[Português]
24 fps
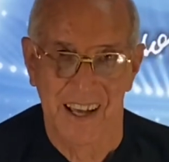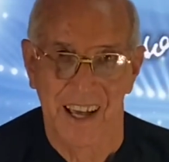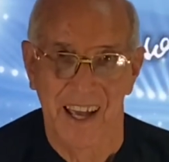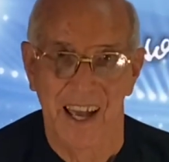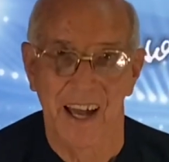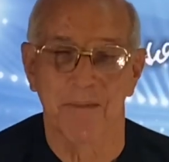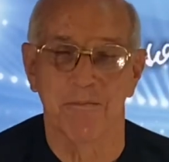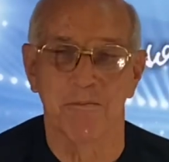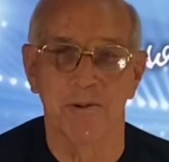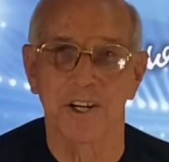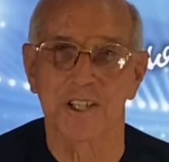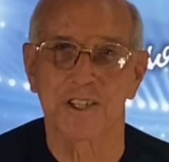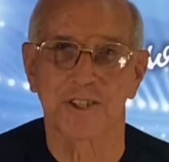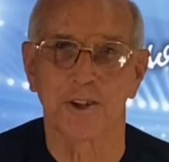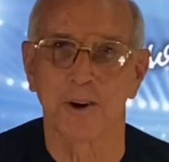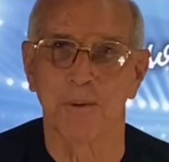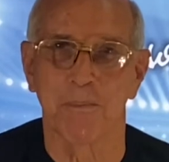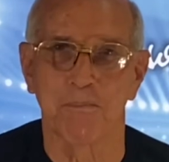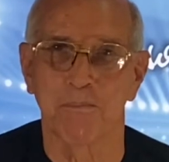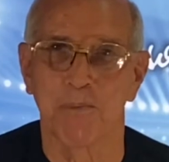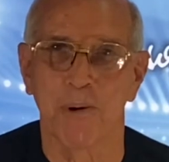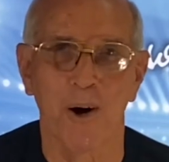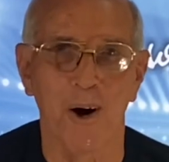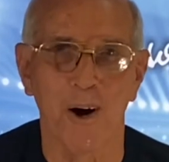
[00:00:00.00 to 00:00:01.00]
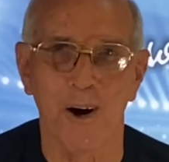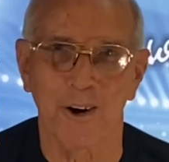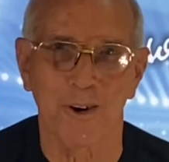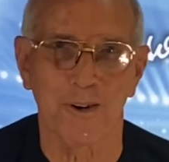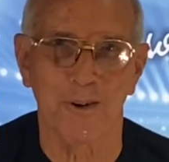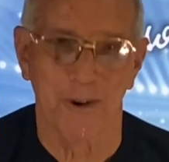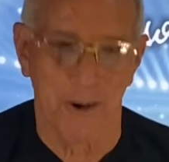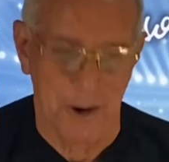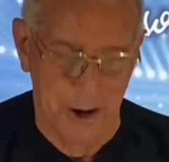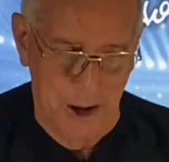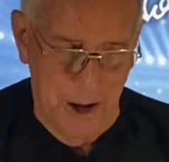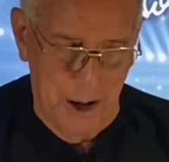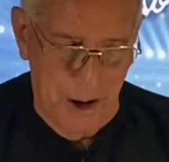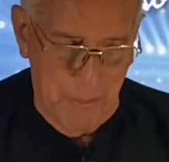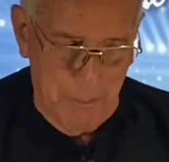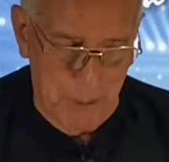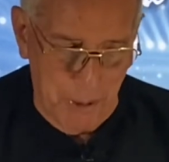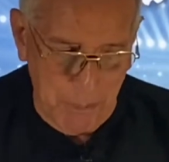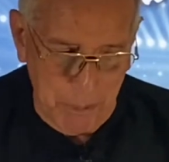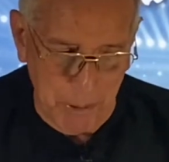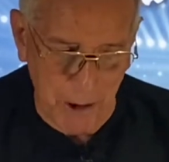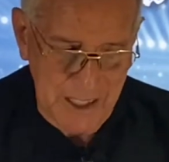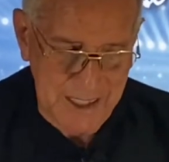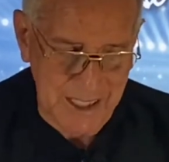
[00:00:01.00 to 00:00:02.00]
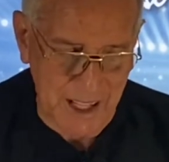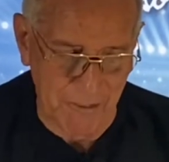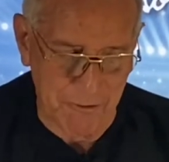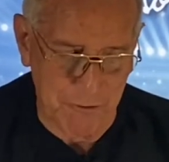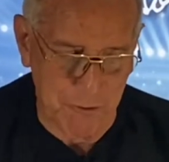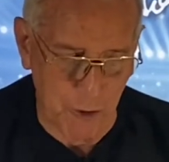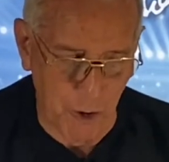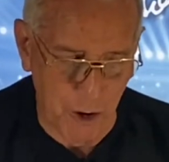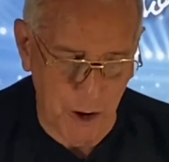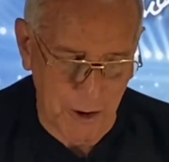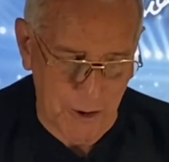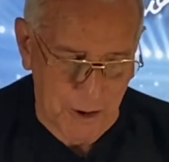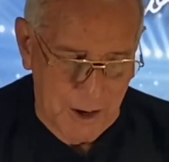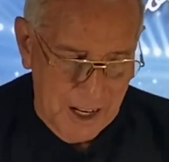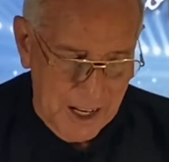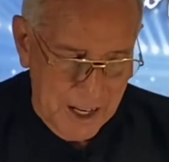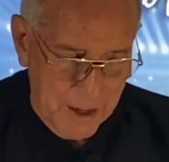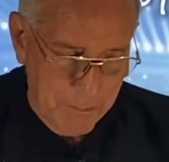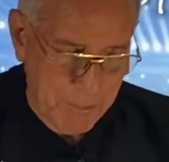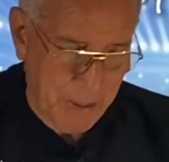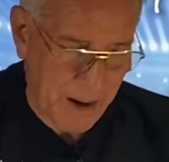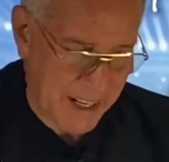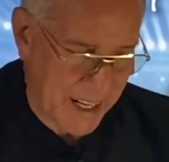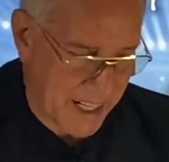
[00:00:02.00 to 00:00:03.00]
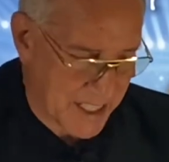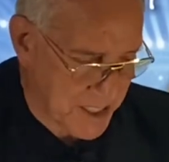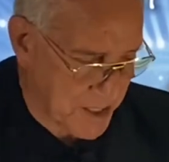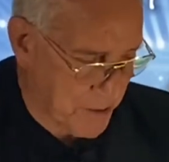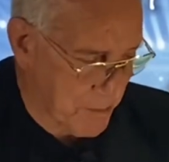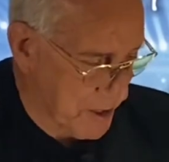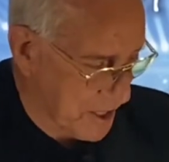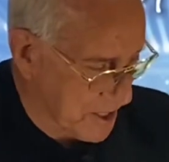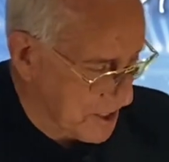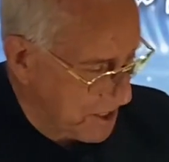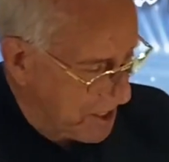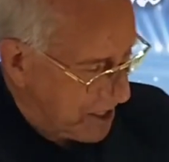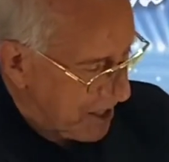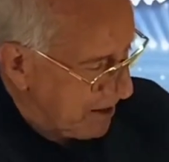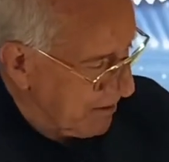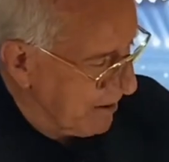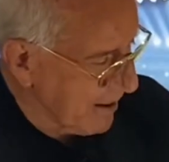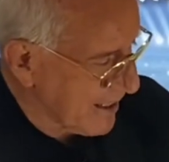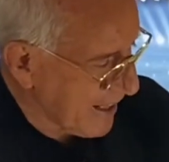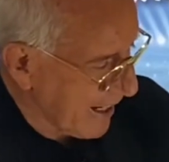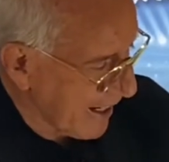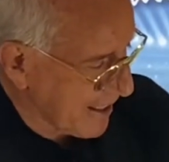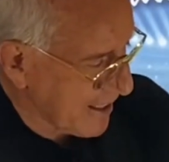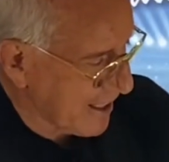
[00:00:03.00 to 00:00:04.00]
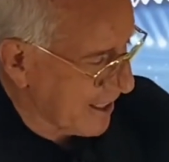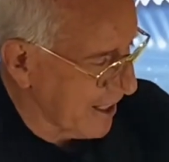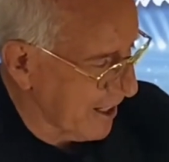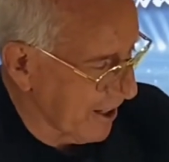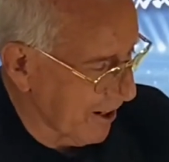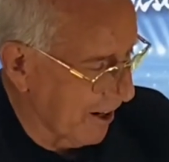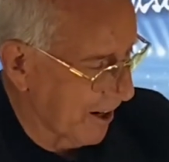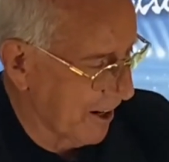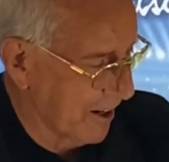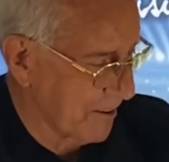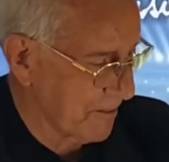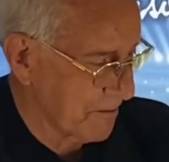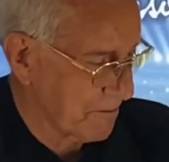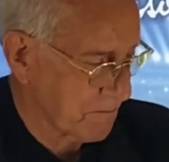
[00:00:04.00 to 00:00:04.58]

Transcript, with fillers: É muito pouco pro Botafogo. Parece mentira, mas tá aqui, ó.